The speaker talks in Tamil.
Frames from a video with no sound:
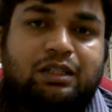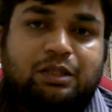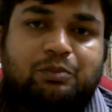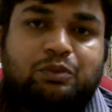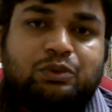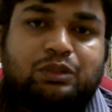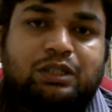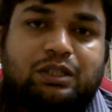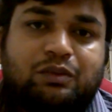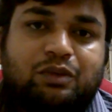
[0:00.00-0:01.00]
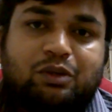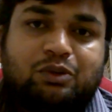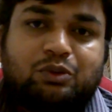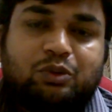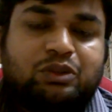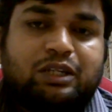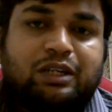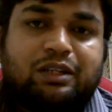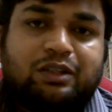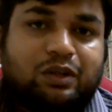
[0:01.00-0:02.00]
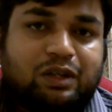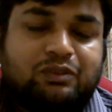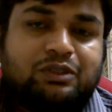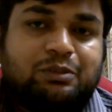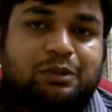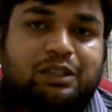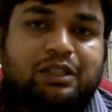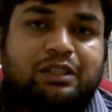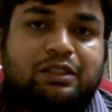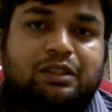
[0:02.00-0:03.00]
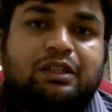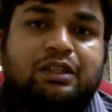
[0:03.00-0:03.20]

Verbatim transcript: இனி புதுசாக அவங்களுக்கு வந்து ஒரு தண்டனை தரணும் அவசியமே கிடையாது